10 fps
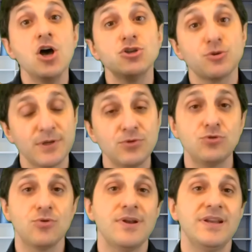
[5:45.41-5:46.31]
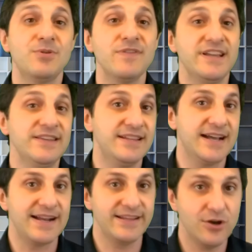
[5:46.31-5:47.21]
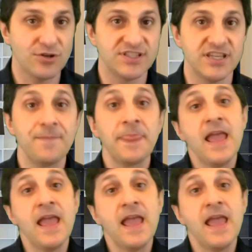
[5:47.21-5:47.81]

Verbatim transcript: soprattutto quelle provenienti da carne rosse,